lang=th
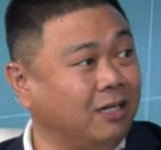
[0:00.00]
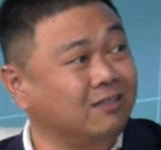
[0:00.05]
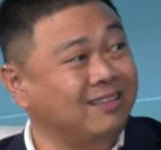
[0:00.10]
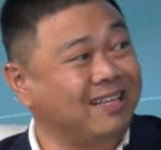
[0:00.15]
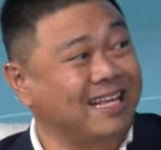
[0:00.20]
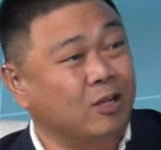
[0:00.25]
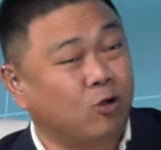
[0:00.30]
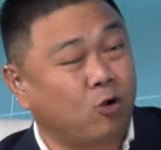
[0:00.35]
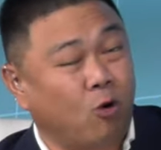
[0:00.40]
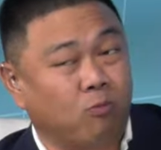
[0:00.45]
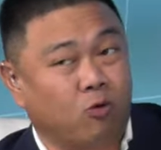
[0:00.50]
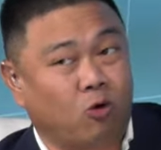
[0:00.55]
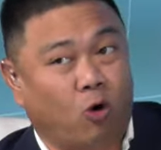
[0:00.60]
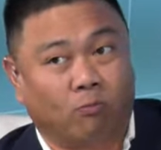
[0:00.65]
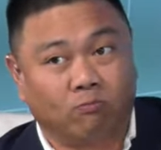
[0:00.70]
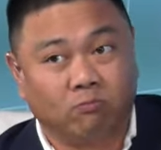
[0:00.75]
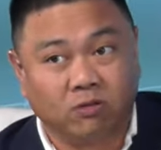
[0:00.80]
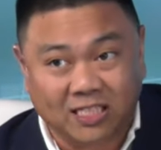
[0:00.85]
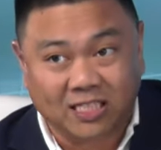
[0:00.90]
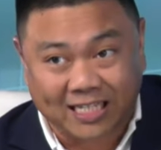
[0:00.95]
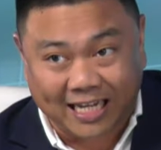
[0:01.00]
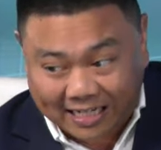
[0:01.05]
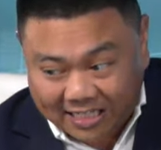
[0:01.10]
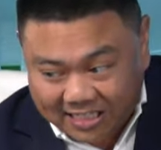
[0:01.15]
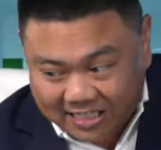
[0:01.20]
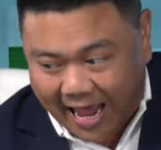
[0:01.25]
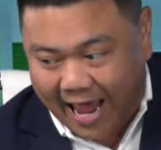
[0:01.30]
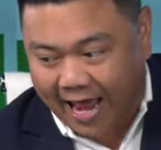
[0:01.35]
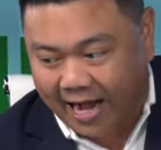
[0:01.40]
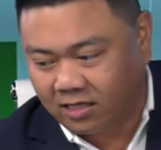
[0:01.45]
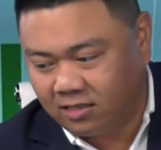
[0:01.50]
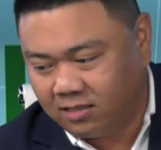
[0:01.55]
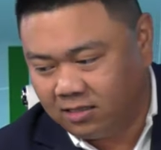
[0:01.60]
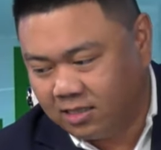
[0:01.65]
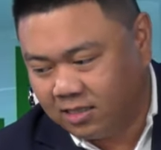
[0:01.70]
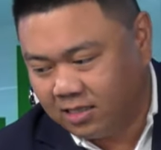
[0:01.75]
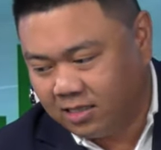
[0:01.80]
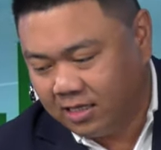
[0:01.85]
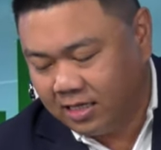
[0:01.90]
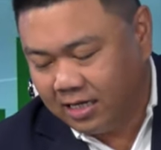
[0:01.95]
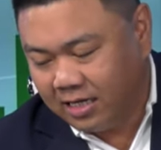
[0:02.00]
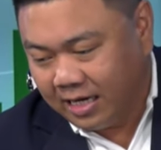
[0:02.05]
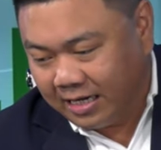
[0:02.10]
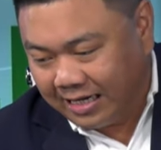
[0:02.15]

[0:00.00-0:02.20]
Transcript: ตีกลมๆ 7 0 0 0 0 0ครับ